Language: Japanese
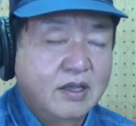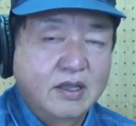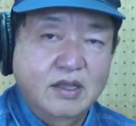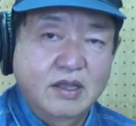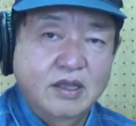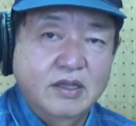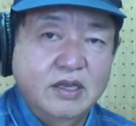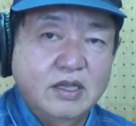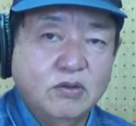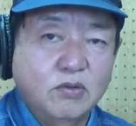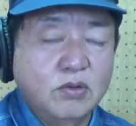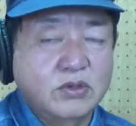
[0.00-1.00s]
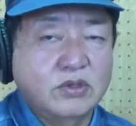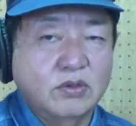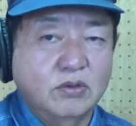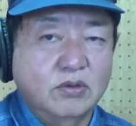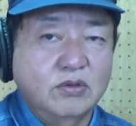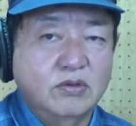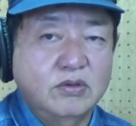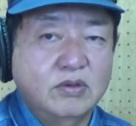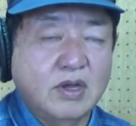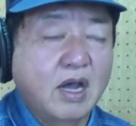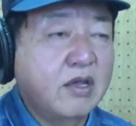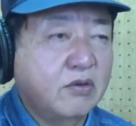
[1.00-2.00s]
えー、えー、日航機と
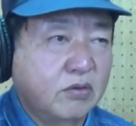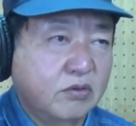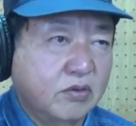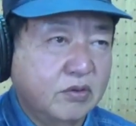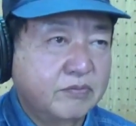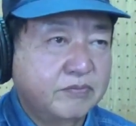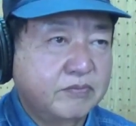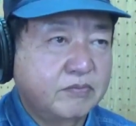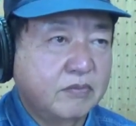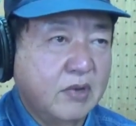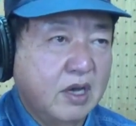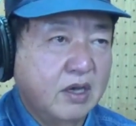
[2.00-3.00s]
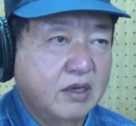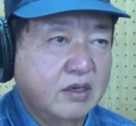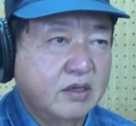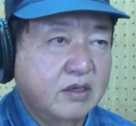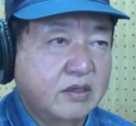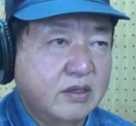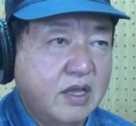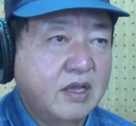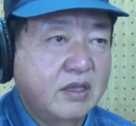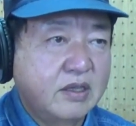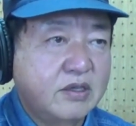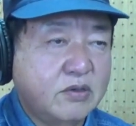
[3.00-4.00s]
海保の、まあね、
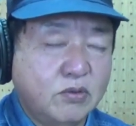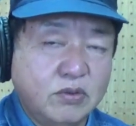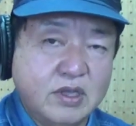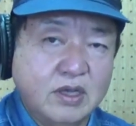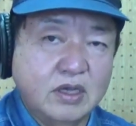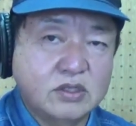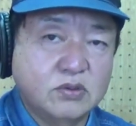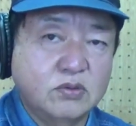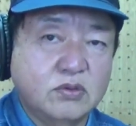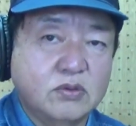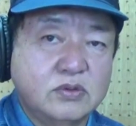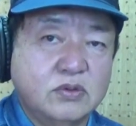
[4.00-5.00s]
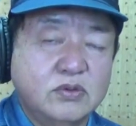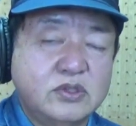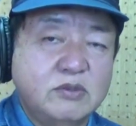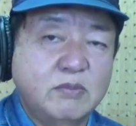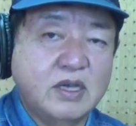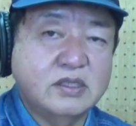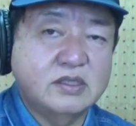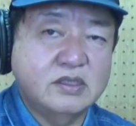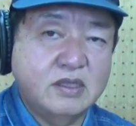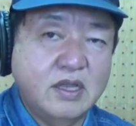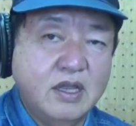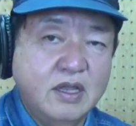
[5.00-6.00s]
飛行機が衝突をしまし
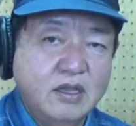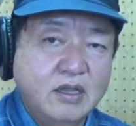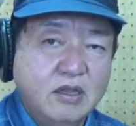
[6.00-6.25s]
て、